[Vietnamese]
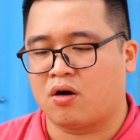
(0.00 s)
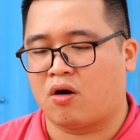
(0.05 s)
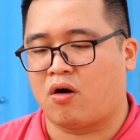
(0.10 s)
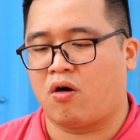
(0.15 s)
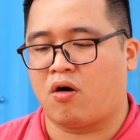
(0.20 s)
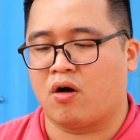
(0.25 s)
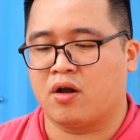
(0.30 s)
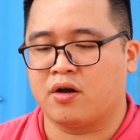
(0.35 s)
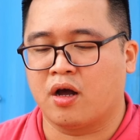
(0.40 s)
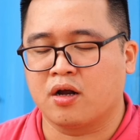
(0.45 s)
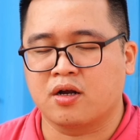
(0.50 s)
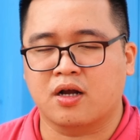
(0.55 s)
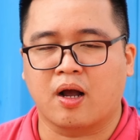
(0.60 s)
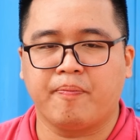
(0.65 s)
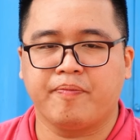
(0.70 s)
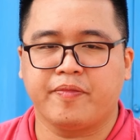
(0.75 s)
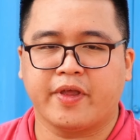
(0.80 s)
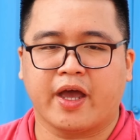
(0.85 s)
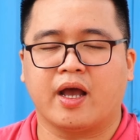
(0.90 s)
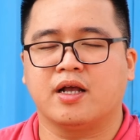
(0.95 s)
họ nâng
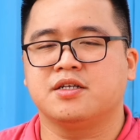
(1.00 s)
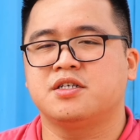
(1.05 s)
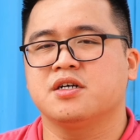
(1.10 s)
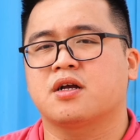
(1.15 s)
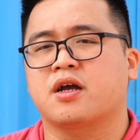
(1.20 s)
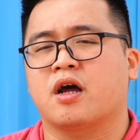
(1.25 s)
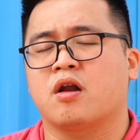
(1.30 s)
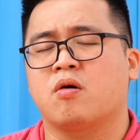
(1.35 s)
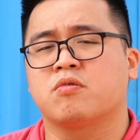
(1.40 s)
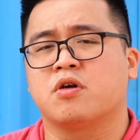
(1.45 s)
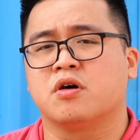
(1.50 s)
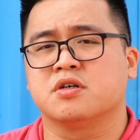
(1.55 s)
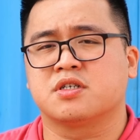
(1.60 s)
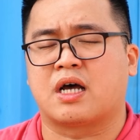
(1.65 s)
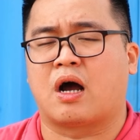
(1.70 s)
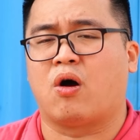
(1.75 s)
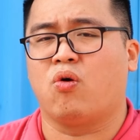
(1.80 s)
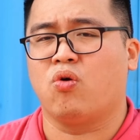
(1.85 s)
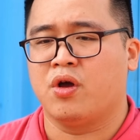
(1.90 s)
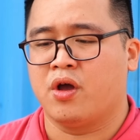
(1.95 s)
cấp nhẹ chiếc Canon
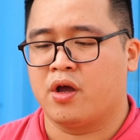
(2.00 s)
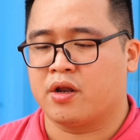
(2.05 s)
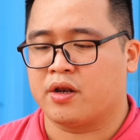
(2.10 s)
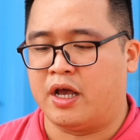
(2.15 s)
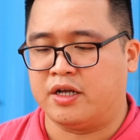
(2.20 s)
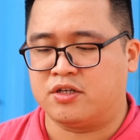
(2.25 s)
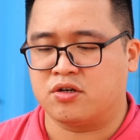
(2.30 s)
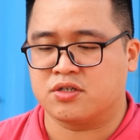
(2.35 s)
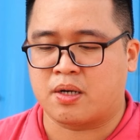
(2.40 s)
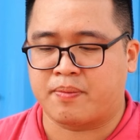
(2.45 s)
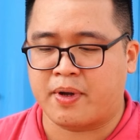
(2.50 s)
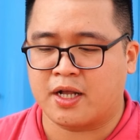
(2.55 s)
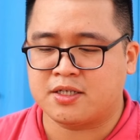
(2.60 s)
R6 để cho ra